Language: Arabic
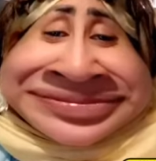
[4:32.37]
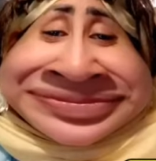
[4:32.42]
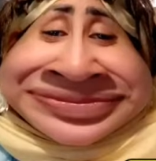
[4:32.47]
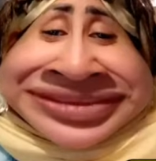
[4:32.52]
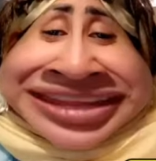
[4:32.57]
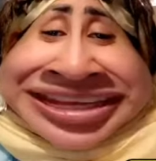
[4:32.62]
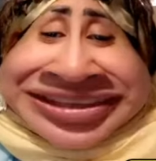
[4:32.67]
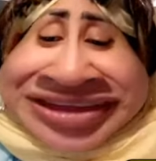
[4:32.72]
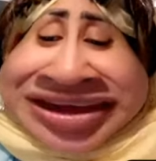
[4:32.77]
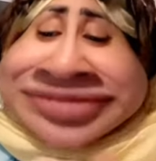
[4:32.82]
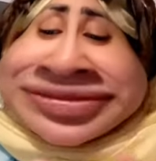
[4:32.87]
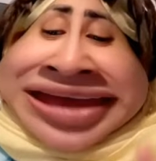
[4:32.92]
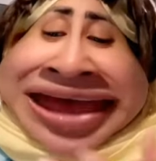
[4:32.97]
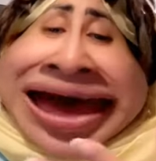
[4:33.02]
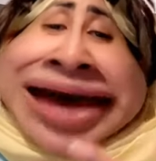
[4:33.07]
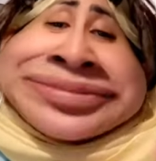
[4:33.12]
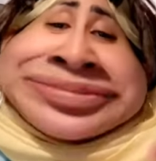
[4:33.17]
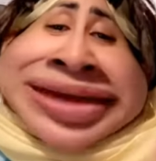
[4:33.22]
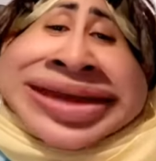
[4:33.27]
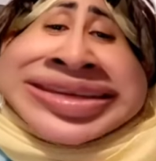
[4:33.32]
تربية
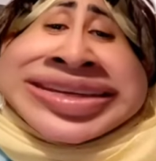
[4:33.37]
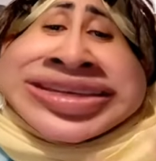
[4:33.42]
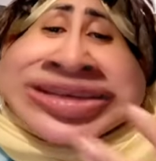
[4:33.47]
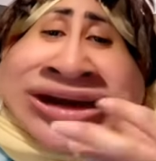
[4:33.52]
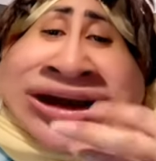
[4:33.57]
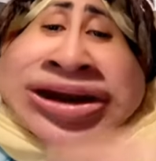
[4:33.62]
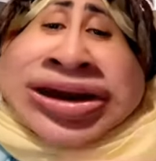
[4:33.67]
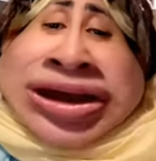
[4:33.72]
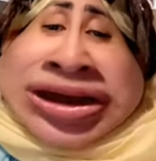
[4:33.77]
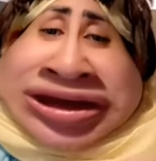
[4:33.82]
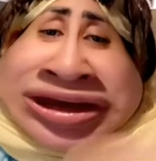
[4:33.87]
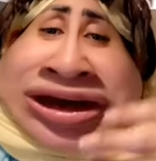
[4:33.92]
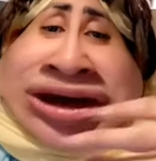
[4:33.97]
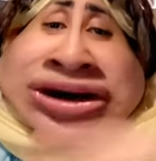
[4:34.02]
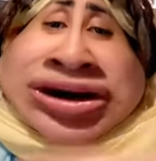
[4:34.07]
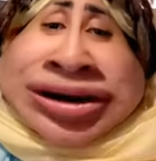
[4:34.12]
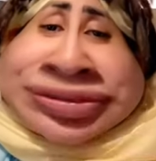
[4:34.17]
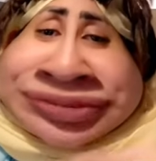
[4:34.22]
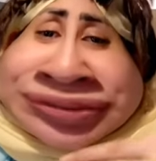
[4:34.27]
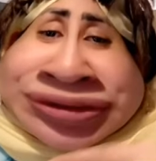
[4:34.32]
عمالين
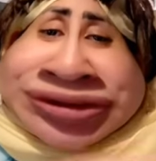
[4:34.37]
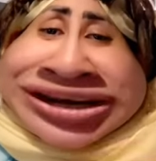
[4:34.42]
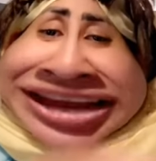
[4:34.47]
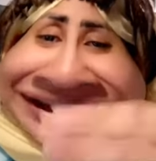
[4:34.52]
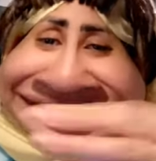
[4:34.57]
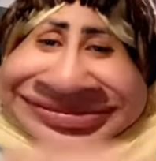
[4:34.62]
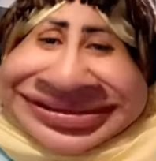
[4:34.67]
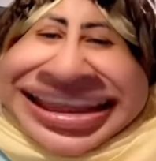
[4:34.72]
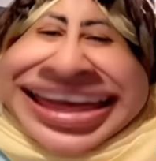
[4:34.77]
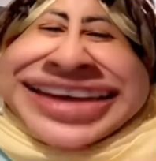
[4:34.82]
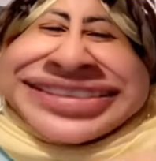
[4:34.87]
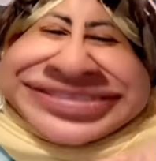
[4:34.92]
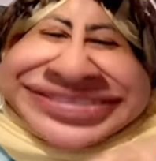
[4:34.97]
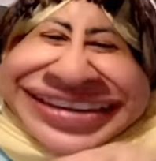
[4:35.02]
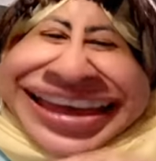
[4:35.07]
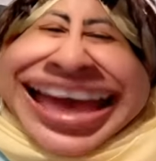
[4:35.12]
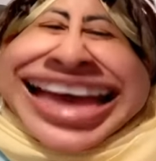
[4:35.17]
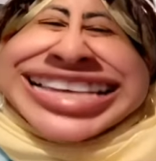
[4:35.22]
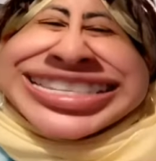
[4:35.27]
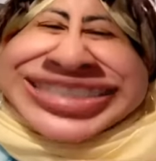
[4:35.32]
يربوا الأبناء في
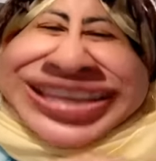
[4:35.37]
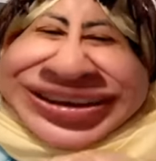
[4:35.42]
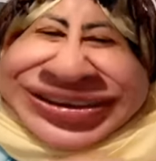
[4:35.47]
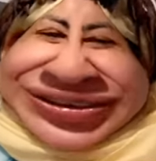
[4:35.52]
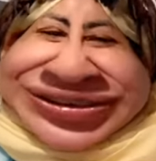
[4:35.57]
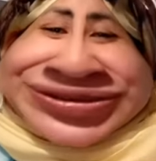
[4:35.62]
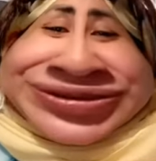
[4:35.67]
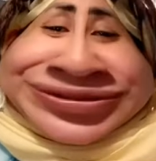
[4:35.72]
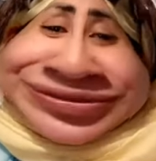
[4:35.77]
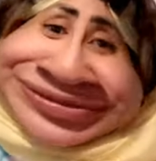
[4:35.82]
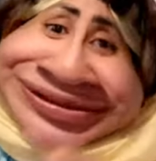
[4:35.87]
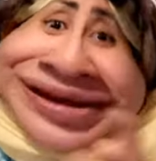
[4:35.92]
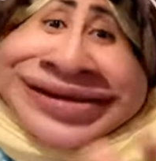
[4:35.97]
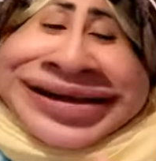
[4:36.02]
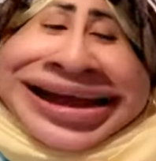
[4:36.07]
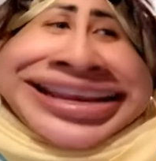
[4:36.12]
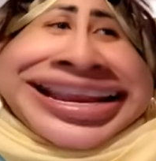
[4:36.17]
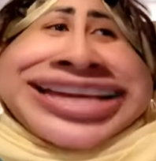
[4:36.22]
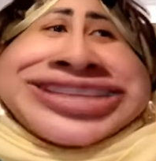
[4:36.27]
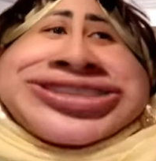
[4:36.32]
هذا الجروب طبعا
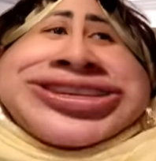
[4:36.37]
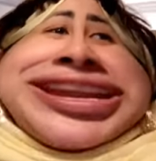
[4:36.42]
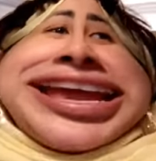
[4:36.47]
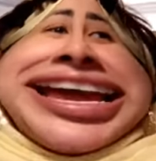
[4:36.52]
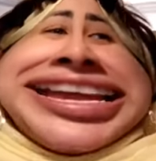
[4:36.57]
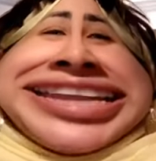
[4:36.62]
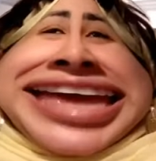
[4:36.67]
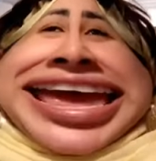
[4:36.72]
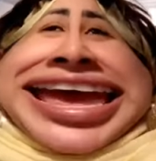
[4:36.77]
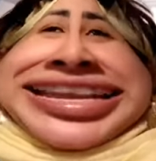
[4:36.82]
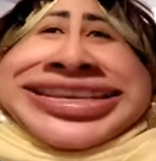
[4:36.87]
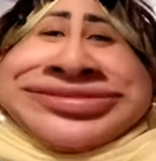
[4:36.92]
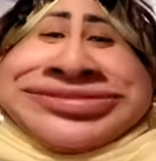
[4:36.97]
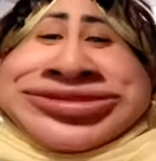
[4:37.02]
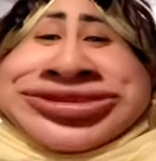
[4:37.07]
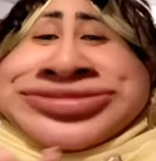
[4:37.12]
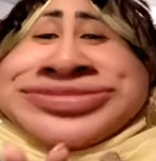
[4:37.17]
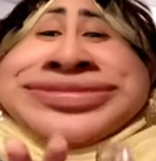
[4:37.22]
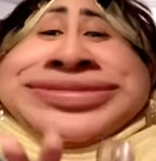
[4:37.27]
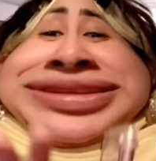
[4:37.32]
عشان احنا يعني مش
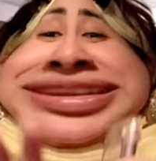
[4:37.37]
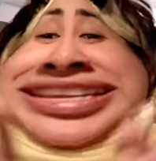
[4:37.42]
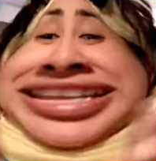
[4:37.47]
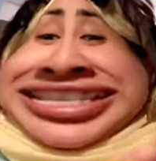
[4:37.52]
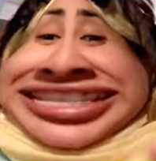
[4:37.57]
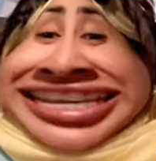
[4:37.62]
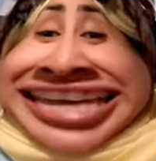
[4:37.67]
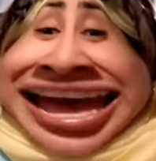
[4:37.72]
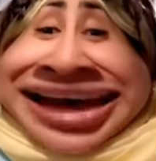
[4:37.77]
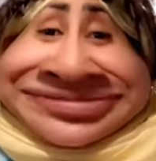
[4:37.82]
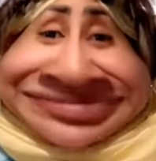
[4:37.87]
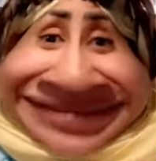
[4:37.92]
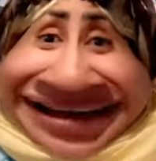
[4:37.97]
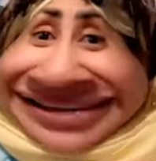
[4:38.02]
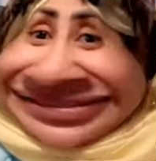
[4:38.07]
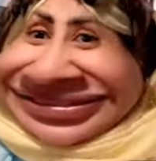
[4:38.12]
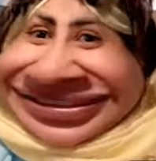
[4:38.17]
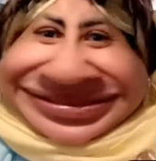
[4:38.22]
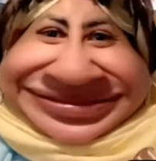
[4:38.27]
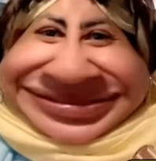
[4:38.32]
بنتجمع في
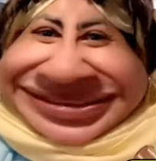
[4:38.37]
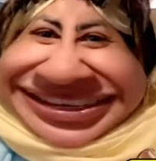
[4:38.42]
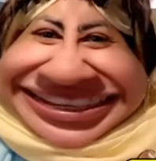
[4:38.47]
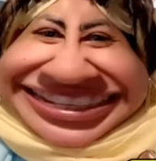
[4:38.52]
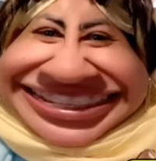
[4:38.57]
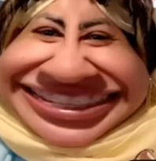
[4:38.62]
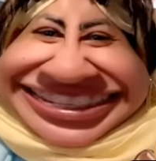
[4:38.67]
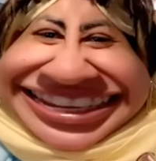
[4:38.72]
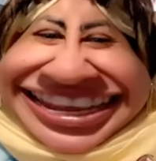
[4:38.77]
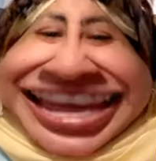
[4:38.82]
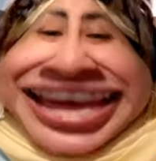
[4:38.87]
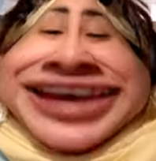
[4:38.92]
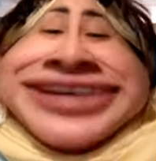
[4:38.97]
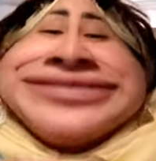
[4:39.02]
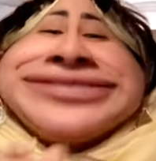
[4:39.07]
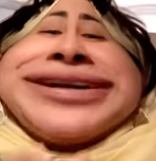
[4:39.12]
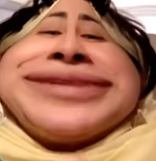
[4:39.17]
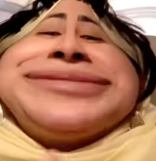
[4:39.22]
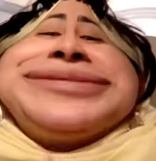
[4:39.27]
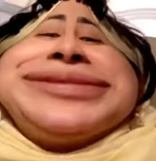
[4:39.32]
البيت
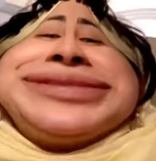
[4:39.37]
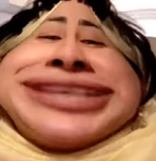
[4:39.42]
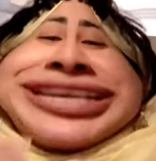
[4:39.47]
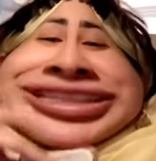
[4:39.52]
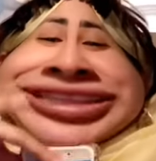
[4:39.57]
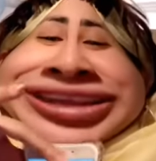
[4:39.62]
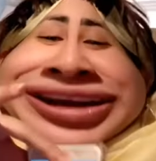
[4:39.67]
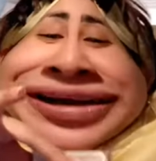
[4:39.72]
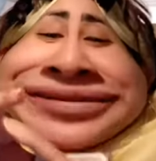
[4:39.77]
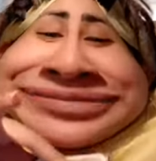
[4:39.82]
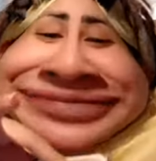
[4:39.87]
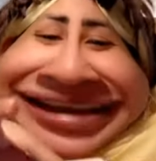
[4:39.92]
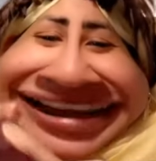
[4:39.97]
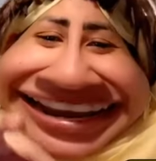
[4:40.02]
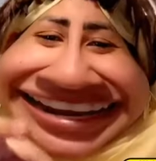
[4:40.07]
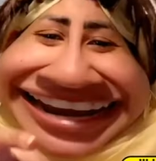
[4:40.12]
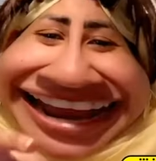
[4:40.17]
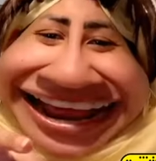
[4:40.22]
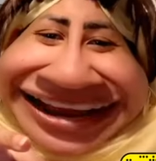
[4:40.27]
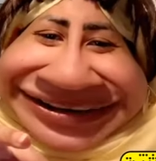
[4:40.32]
فبنتربى هنا
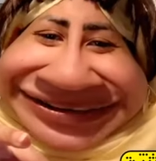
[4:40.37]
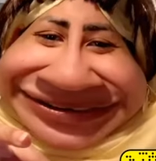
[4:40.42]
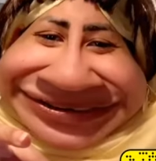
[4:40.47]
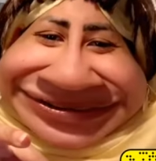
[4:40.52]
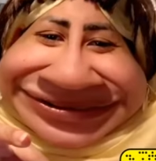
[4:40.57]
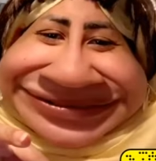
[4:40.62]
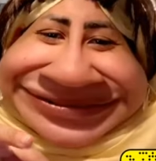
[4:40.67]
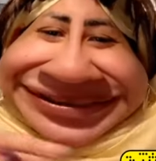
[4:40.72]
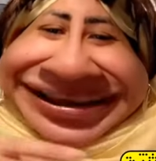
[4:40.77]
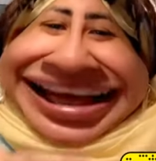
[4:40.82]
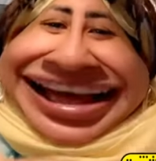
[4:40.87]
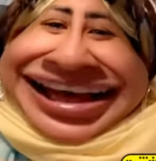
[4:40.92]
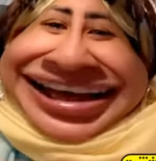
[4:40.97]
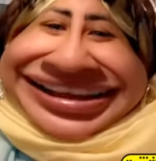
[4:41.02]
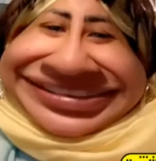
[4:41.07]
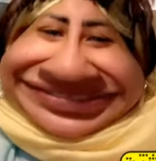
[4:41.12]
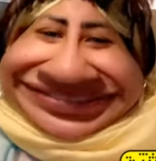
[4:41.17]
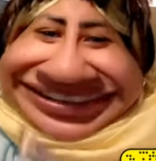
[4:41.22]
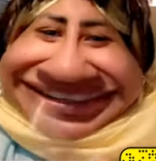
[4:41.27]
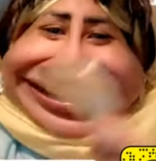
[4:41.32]
على الجروب بقى
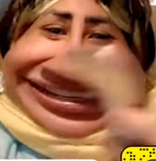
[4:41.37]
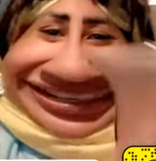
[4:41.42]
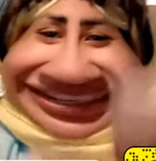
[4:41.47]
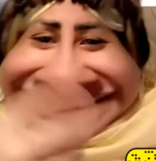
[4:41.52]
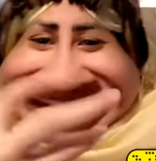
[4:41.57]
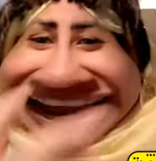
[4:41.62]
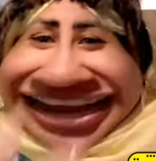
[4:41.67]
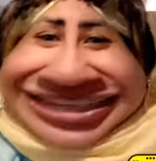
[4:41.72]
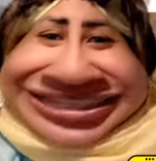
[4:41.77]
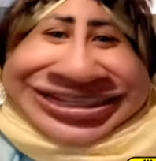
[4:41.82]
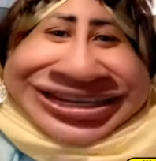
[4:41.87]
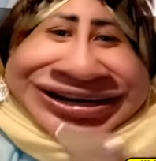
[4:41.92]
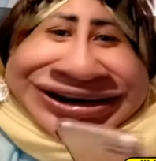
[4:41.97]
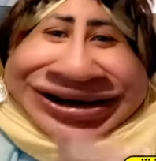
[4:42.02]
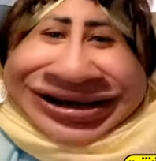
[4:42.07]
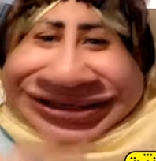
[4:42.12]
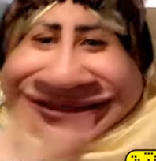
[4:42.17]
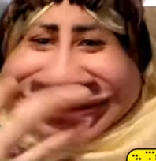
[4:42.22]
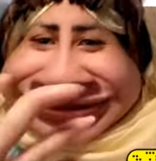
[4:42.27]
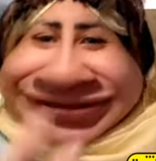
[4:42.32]
في تحذيرات
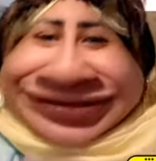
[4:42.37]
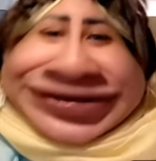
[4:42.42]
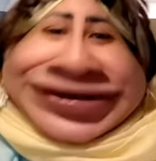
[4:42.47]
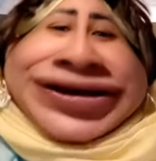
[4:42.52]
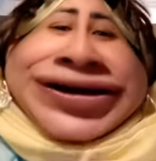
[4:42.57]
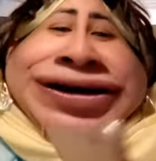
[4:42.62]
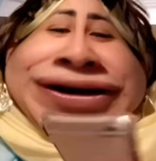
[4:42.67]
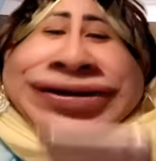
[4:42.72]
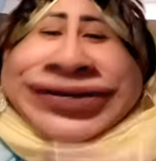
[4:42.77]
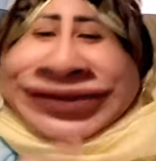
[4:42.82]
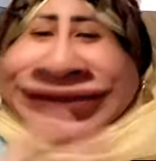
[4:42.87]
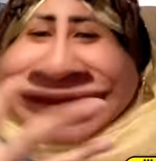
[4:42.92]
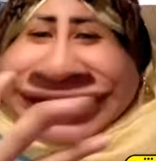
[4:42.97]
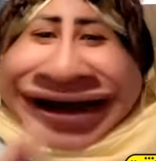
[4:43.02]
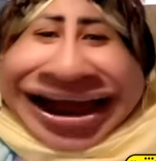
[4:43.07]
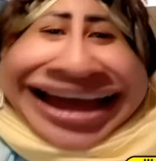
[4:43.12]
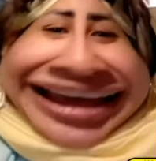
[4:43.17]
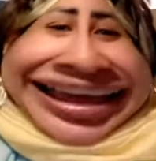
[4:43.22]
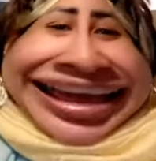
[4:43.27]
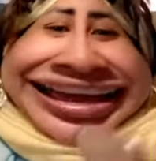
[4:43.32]

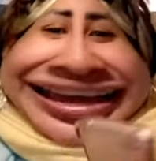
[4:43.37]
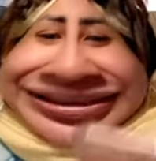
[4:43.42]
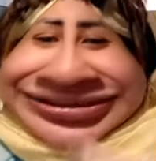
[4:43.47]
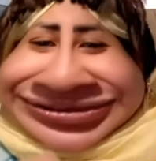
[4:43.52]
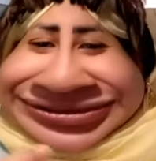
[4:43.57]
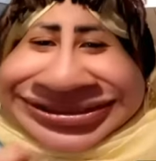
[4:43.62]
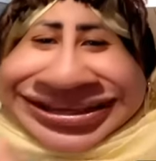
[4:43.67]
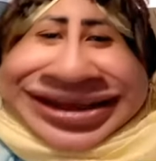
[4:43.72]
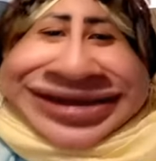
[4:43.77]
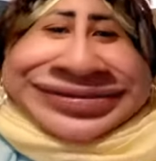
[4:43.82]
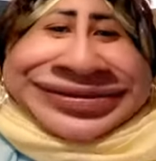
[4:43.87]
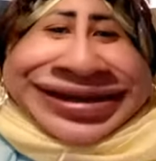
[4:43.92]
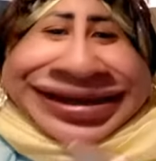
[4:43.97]
وحاجات وتربية